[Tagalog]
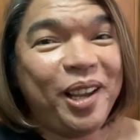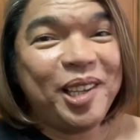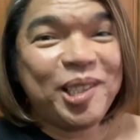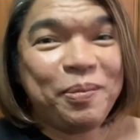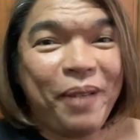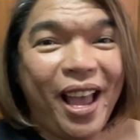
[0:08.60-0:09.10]

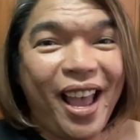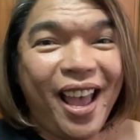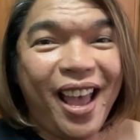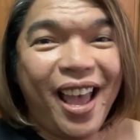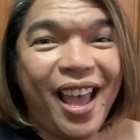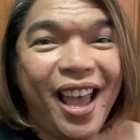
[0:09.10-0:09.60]
is
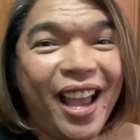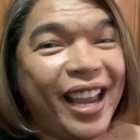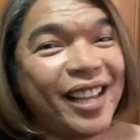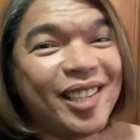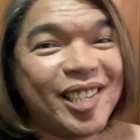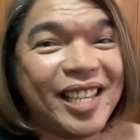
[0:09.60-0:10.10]
back!
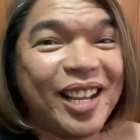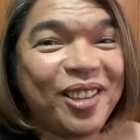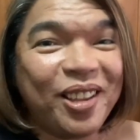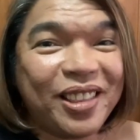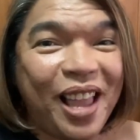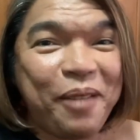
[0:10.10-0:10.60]
It's TikTok
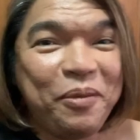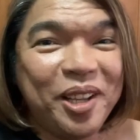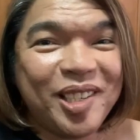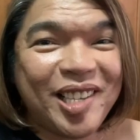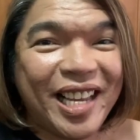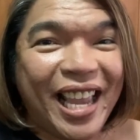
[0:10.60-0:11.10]
time
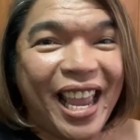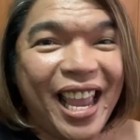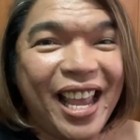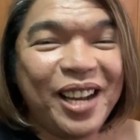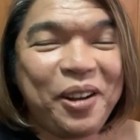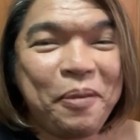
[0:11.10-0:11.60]
once
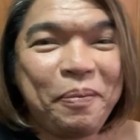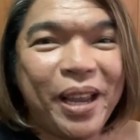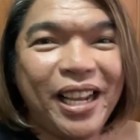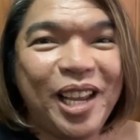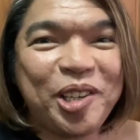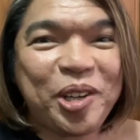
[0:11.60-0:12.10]
again.
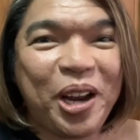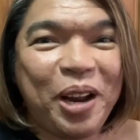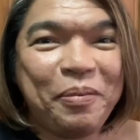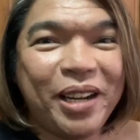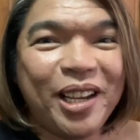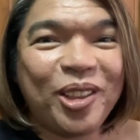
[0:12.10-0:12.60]
Compilation na
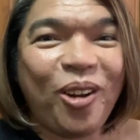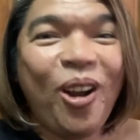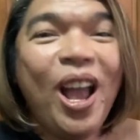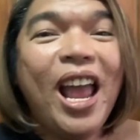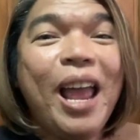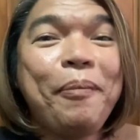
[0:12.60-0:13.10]
naman ito.
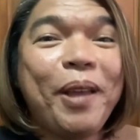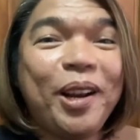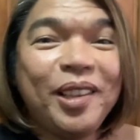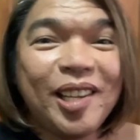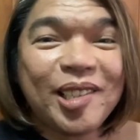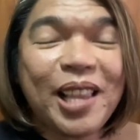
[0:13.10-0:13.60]
Pero
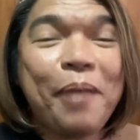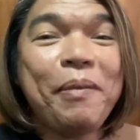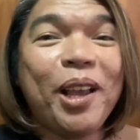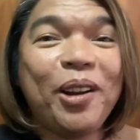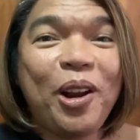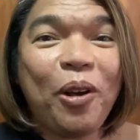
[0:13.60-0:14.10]
this time,
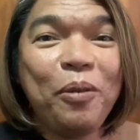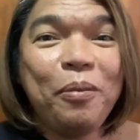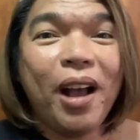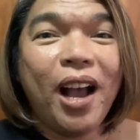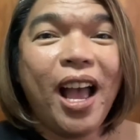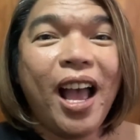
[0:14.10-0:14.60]
meron akong
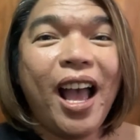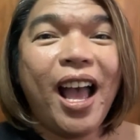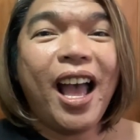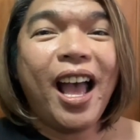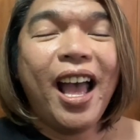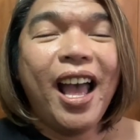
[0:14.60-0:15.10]
mga
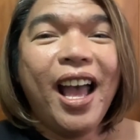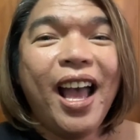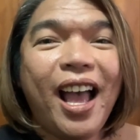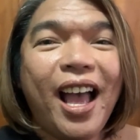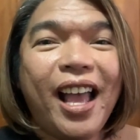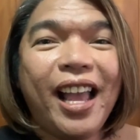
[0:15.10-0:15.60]

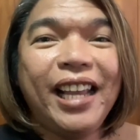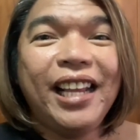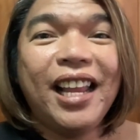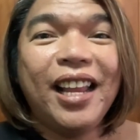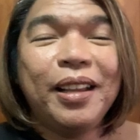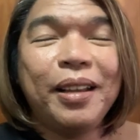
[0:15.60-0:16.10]
uh,
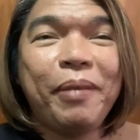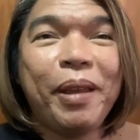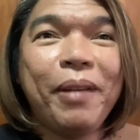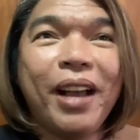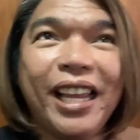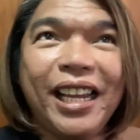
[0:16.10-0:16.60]
ilan, may
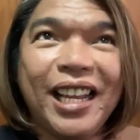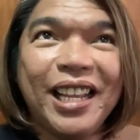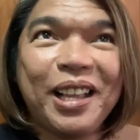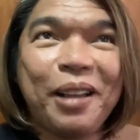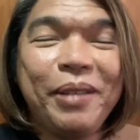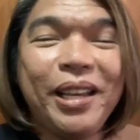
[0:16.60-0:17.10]
mga ilan
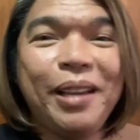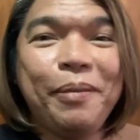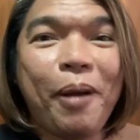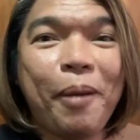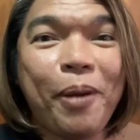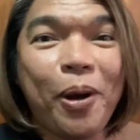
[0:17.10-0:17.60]
kami ni
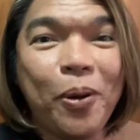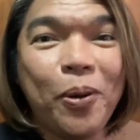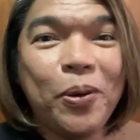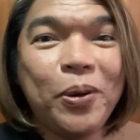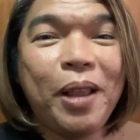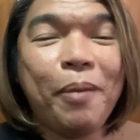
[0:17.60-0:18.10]
Papa
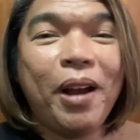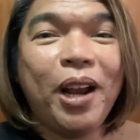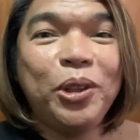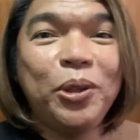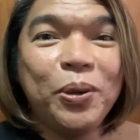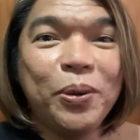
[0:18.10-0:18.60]
O na mga
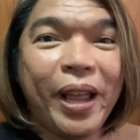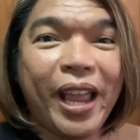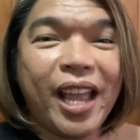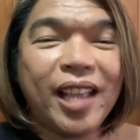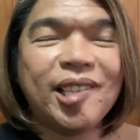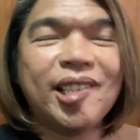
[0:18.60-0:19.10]

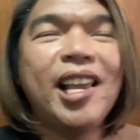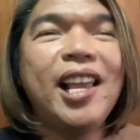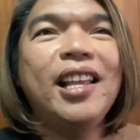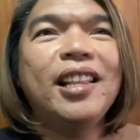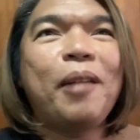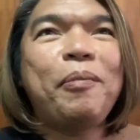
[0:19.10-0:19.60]
duets.
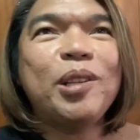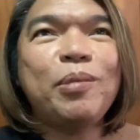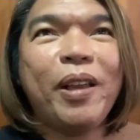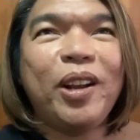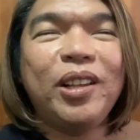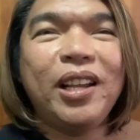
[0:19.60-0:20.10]
Tapos
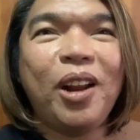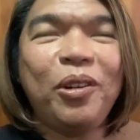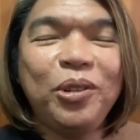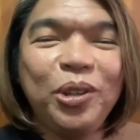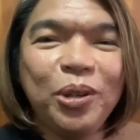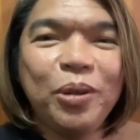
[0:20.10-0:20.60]
meron din
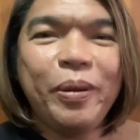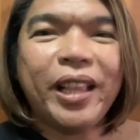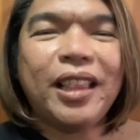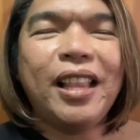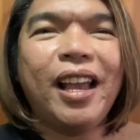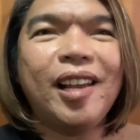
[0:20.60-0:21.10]
akong duet
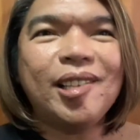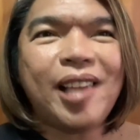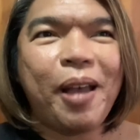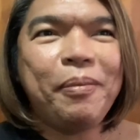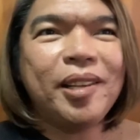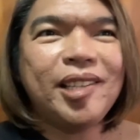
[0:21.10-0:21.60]
na
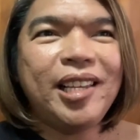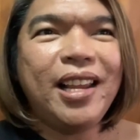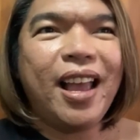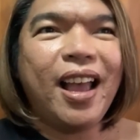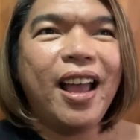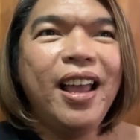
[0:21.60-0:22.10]
kasama
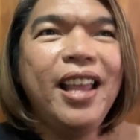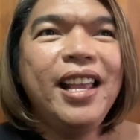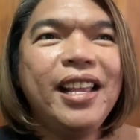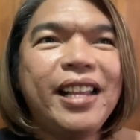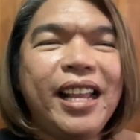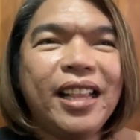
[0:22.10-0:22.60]
sila
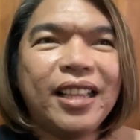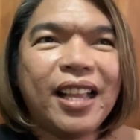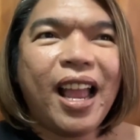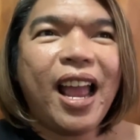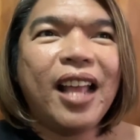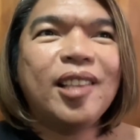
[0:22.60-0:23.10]

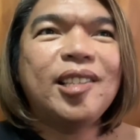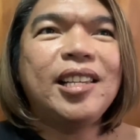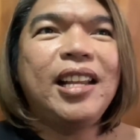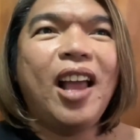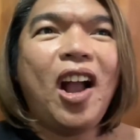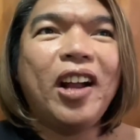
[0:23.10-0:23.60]
KitKat,
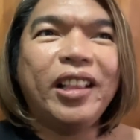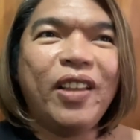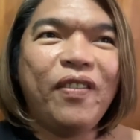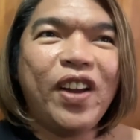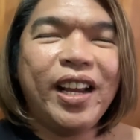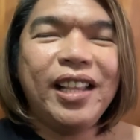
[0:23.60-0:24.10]
sila Heart
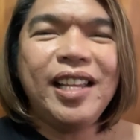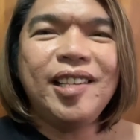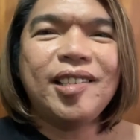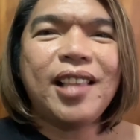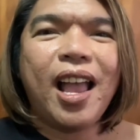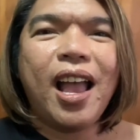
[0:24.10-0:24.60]

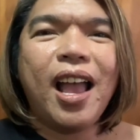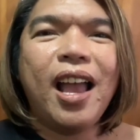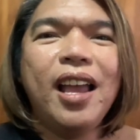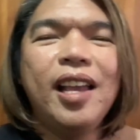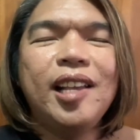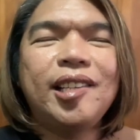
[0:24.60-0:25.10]
Evangelista,
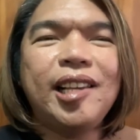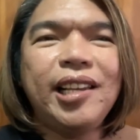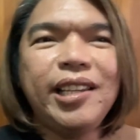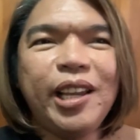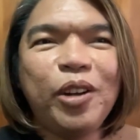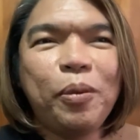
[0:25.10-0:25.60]
si
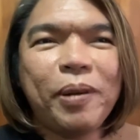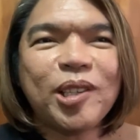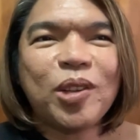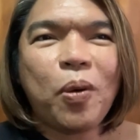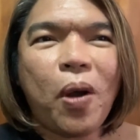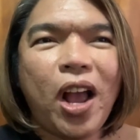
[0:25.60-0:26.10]
Inigo
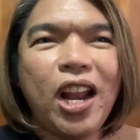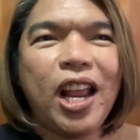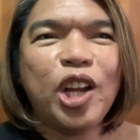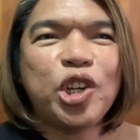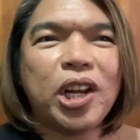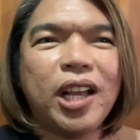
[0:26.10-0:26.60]
Pascual, at
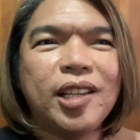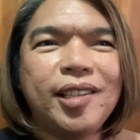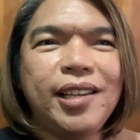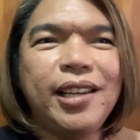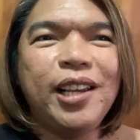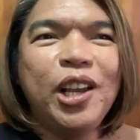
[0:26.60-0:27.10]
saka
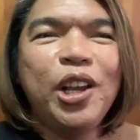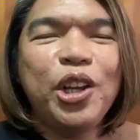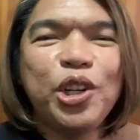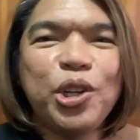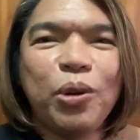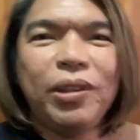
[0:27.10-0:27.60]
si
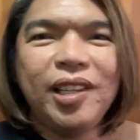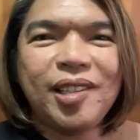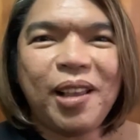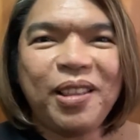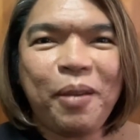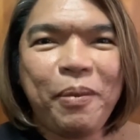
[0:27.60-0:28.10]
Jody
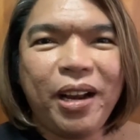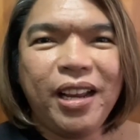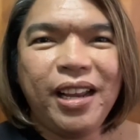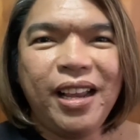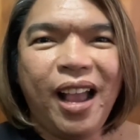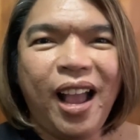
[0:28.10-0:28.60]
Santa
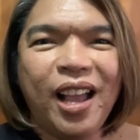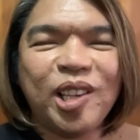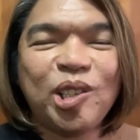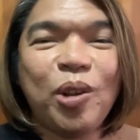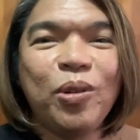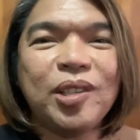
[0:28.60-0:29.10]
Maria.
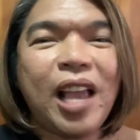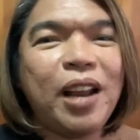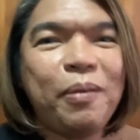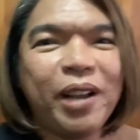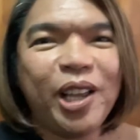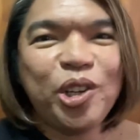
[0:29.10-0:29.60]
So, sana
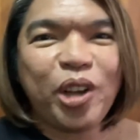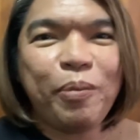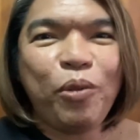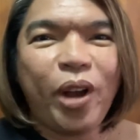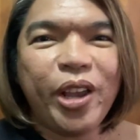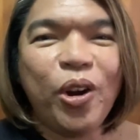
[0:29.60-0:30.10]
mag-enjoy
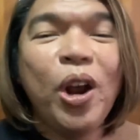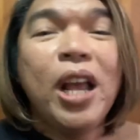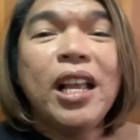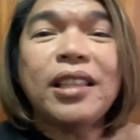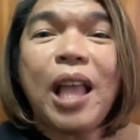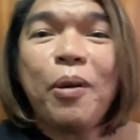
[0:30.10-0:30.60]
po kayo.
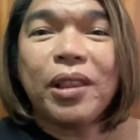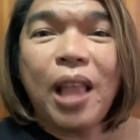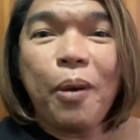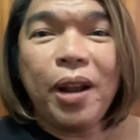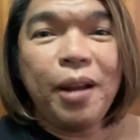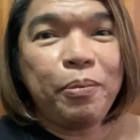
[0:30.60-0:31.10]

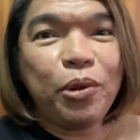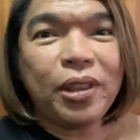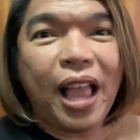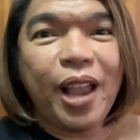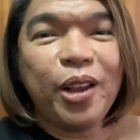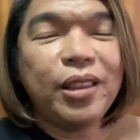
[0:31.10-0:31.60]
Tawa-tawa lang po
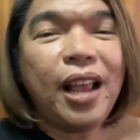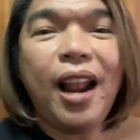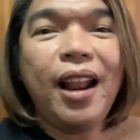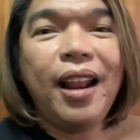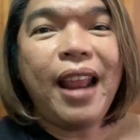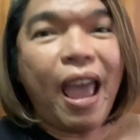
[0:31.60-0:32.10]
tayo
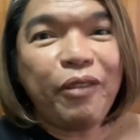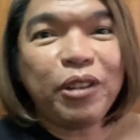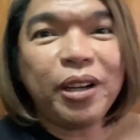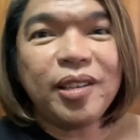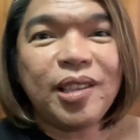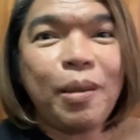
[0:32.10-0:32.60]
dahil laughter
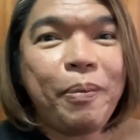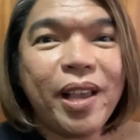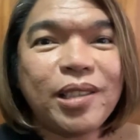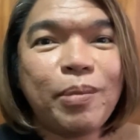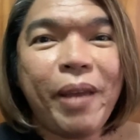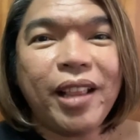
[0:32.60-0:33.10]
is the
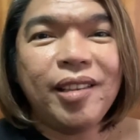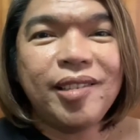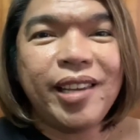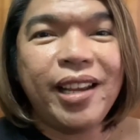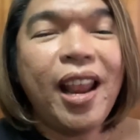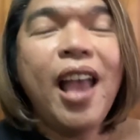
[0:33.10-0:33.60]
best
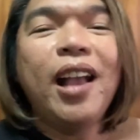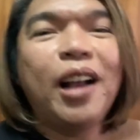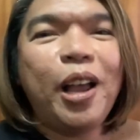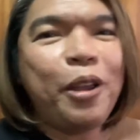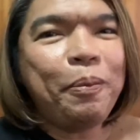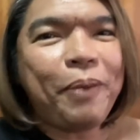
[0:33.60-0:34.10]
medicine
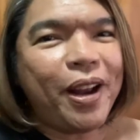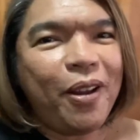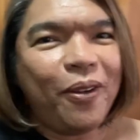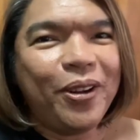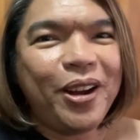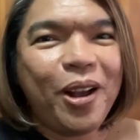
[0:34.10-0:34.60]
ngayong
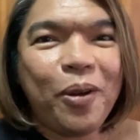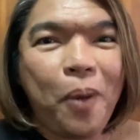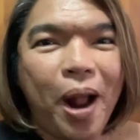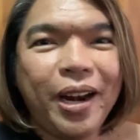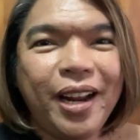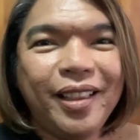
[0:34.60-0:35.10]
panahon ng
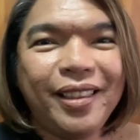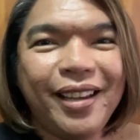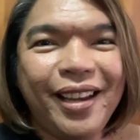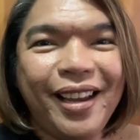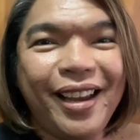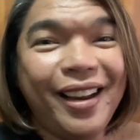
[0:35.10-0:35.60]

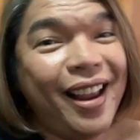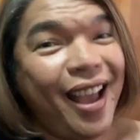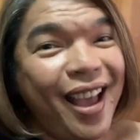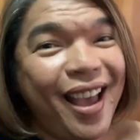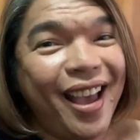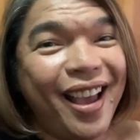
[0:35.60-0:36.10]
quarantine. Ah!